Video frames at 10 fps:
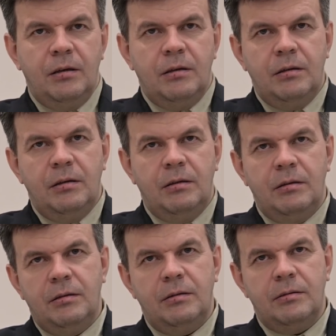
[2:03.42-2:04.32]

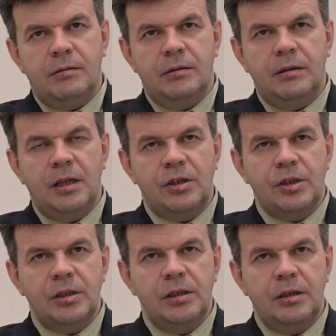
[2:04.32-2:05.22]
э,
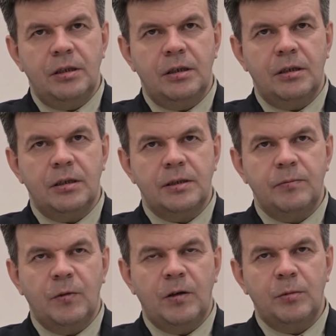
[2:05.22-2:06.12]
наше дело
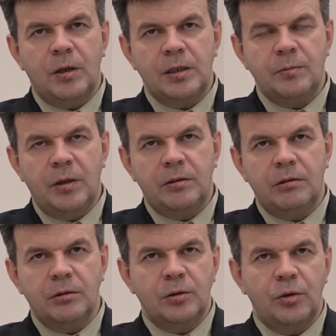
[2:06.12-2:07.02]

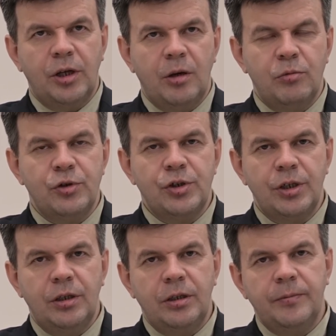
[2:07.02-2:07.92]
рассматривал
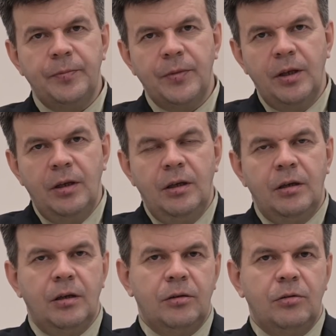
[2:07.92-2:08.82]
судья-мужчина,
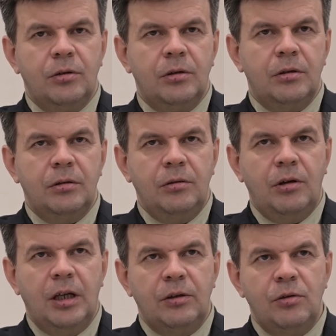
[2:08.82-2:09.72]
который
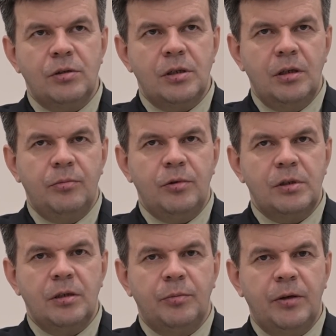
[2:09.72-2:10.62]
ну, отнесся не
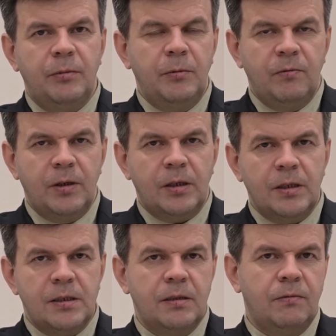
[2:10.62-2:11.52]
просто
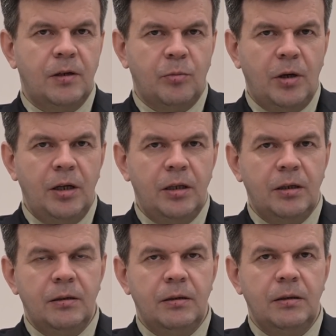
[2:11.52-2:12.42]
поверхностно,
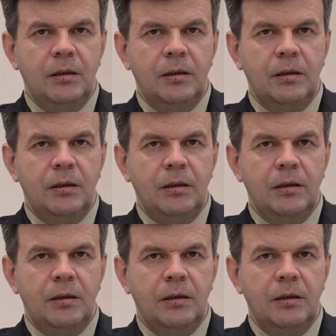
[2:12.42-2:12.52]
формально,